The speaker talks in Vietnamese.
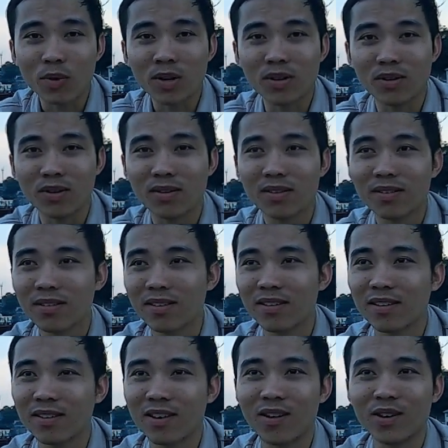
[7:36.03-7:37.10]
đường
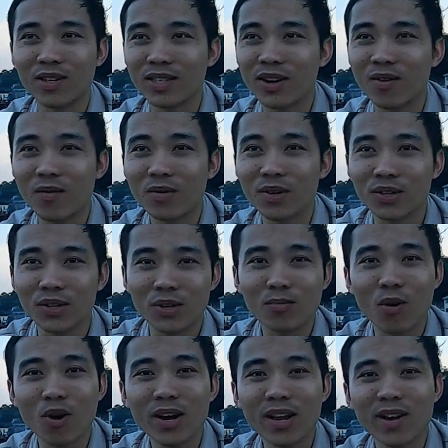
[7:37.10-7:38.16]
rồi xong ông cười ông
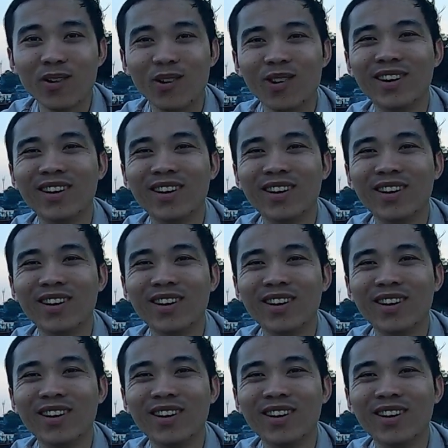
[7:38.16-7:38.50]
bỏ đi luôn